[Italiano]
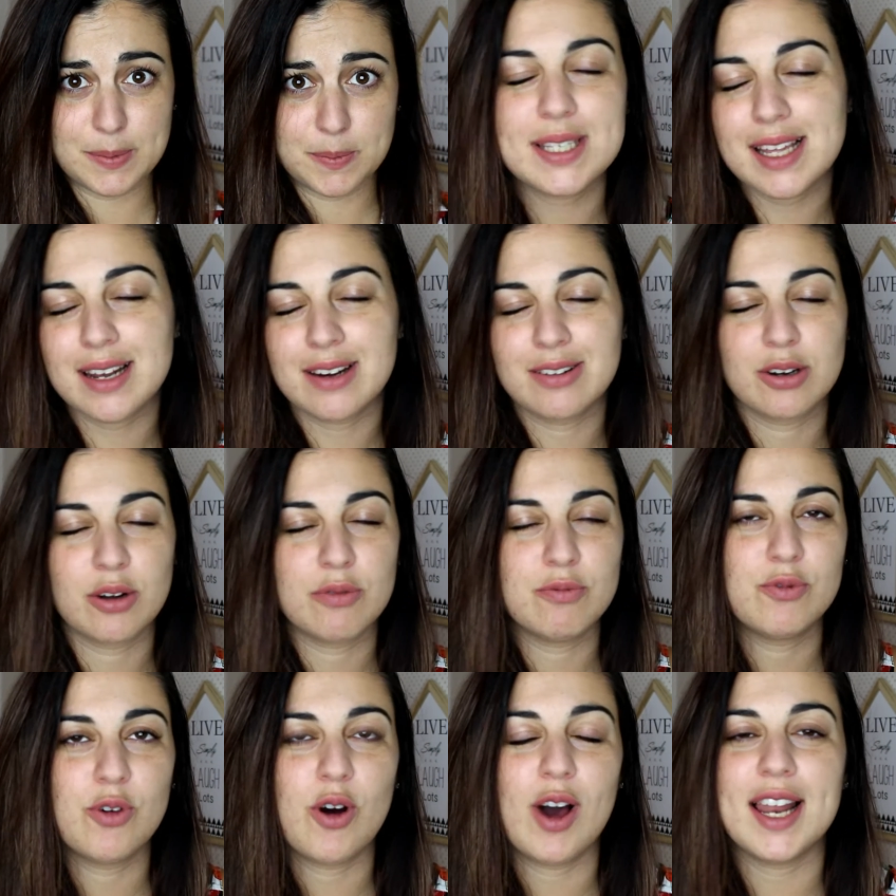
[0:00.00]
Sano
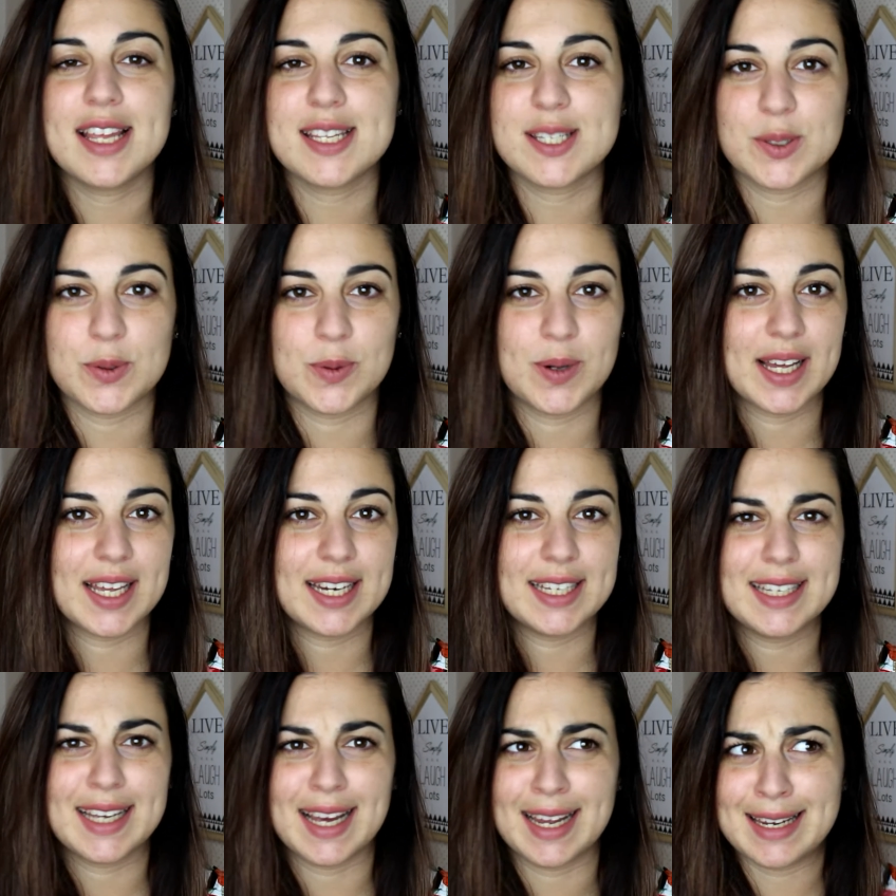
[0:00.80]
non vuole essere una
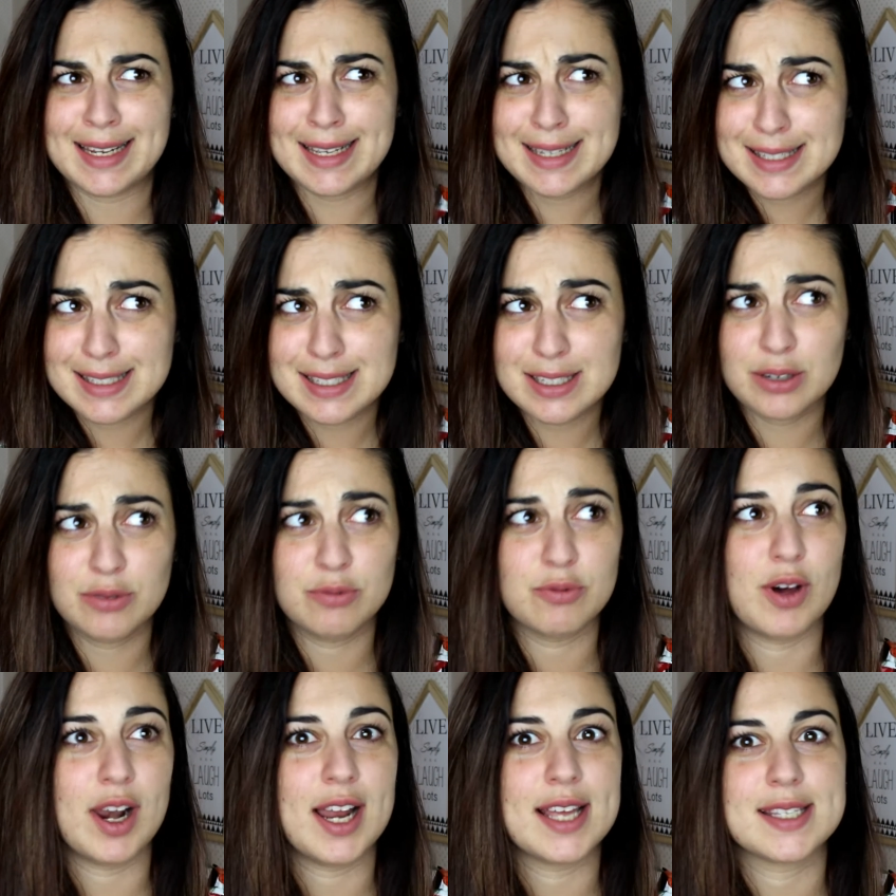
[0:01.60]
critica a NYX,
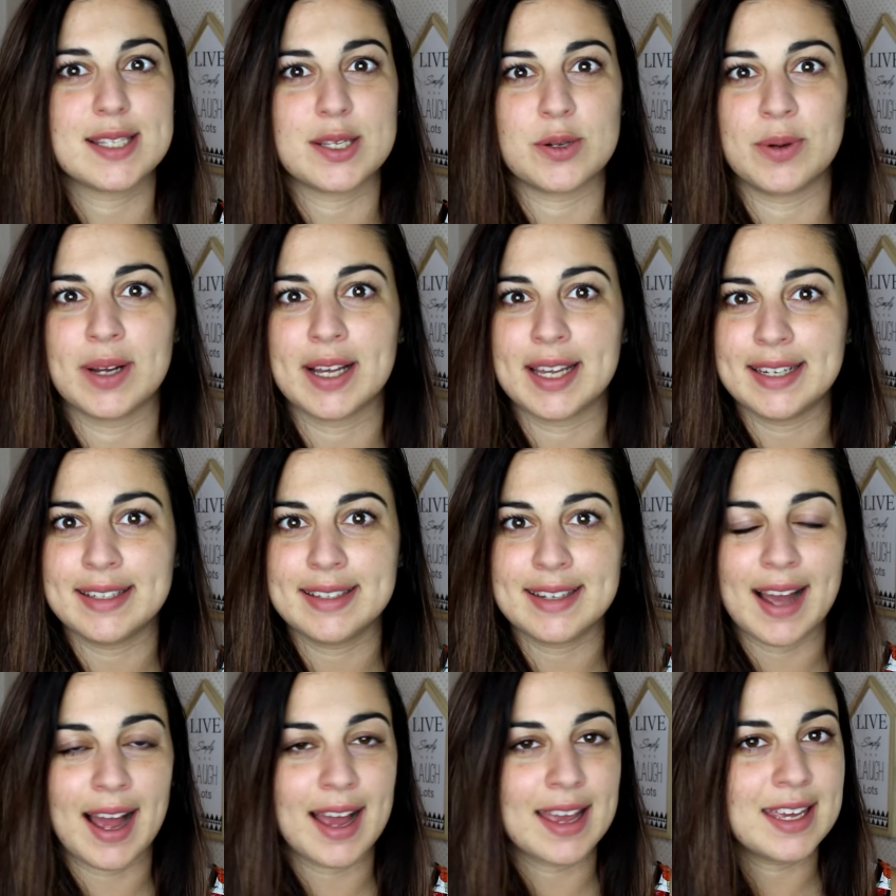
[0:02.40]
non vuole essere una
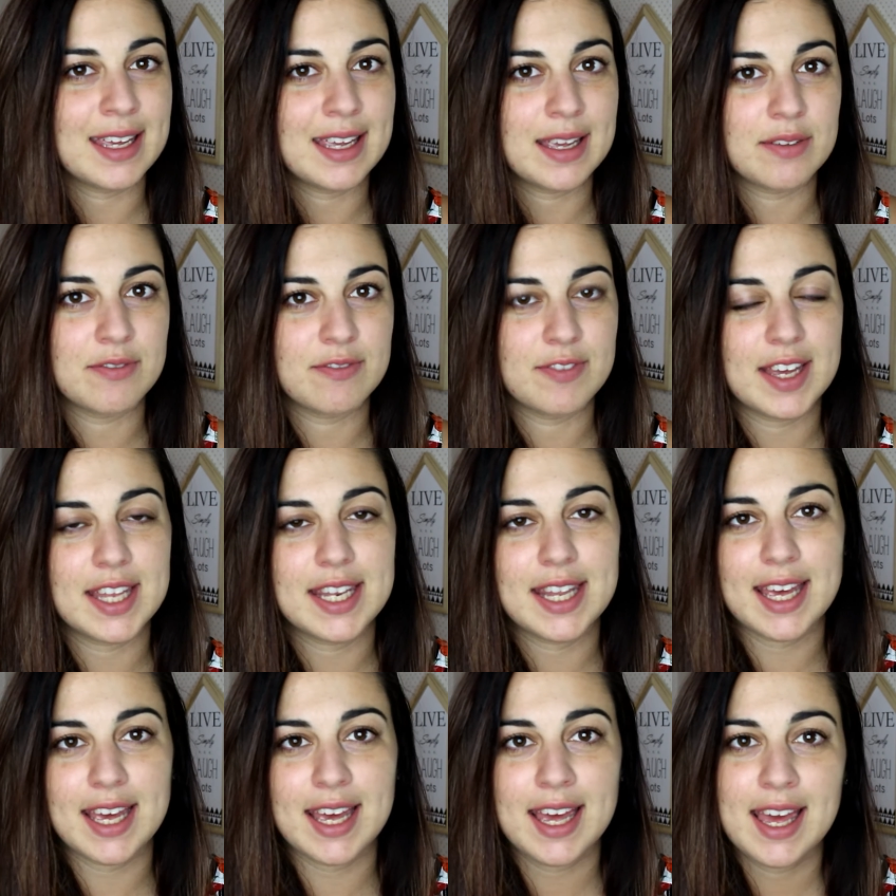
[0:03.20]
critica a chi
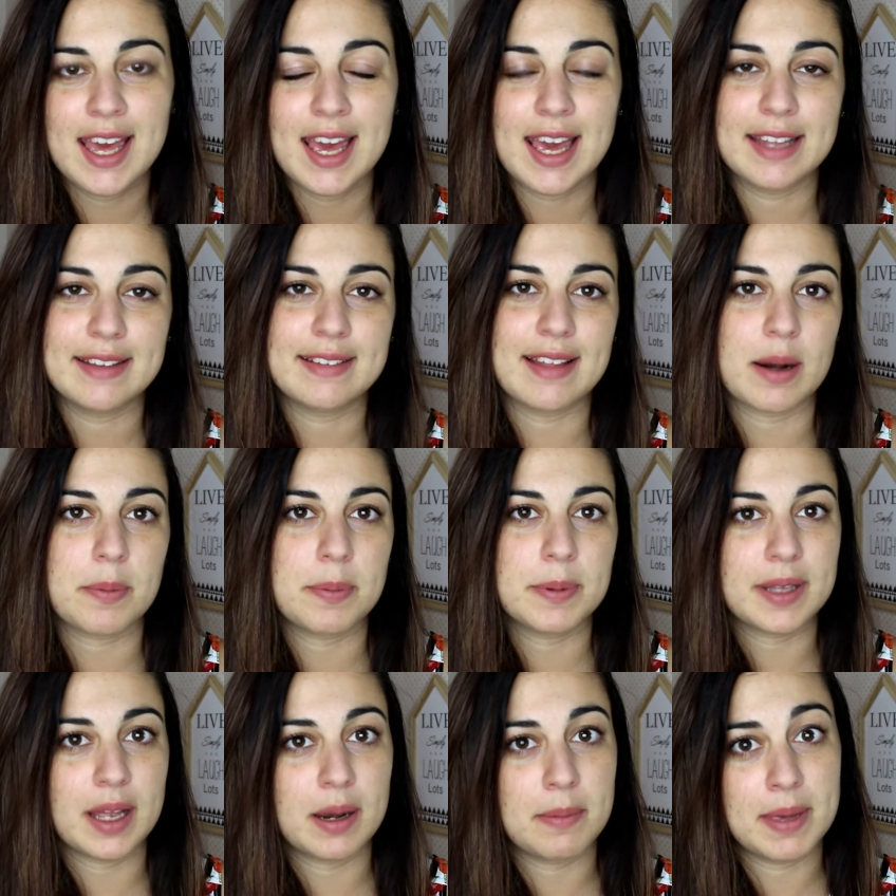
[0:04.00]
vede e
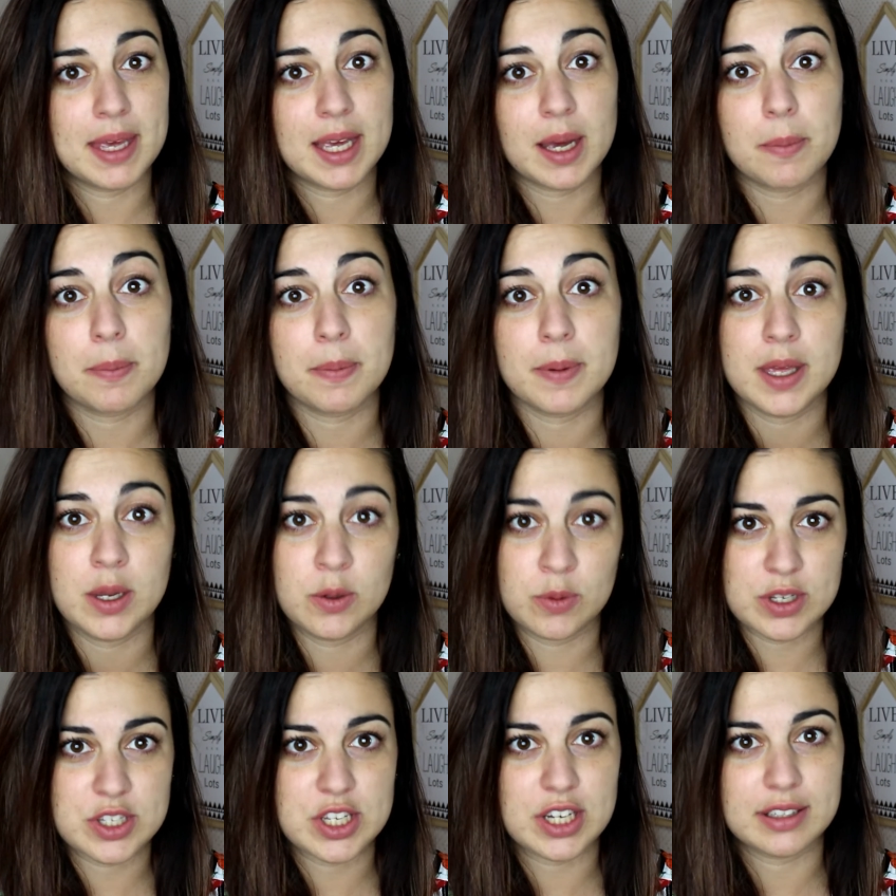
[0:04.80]
interpreta il make-up in
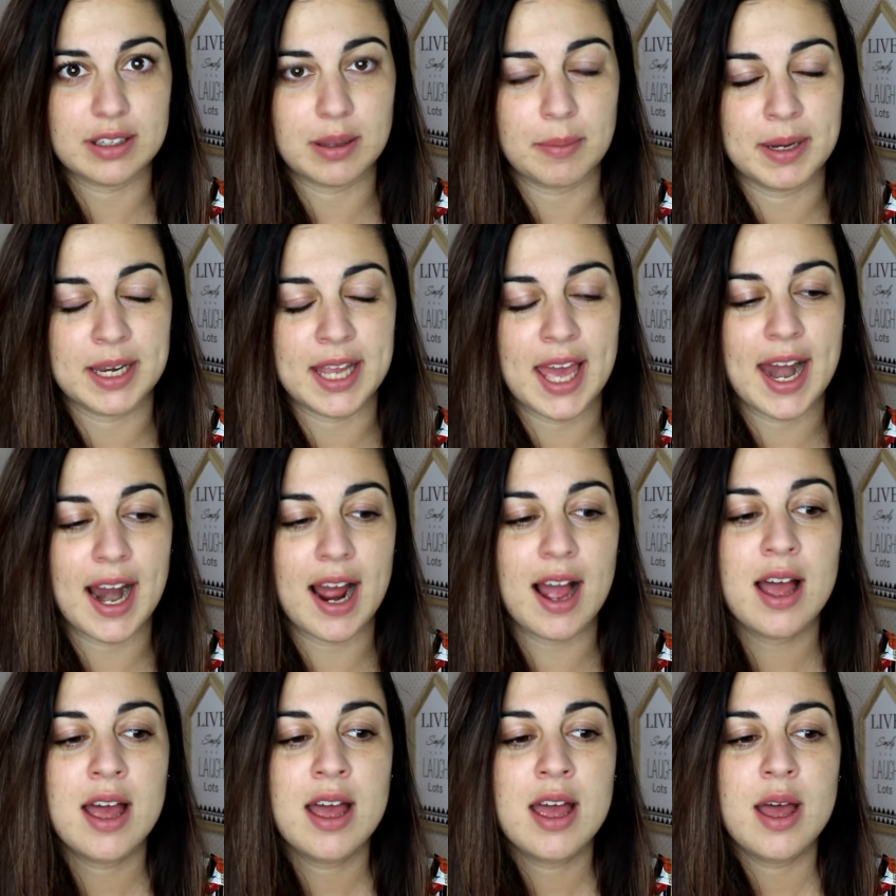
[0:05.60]
una certa maniera,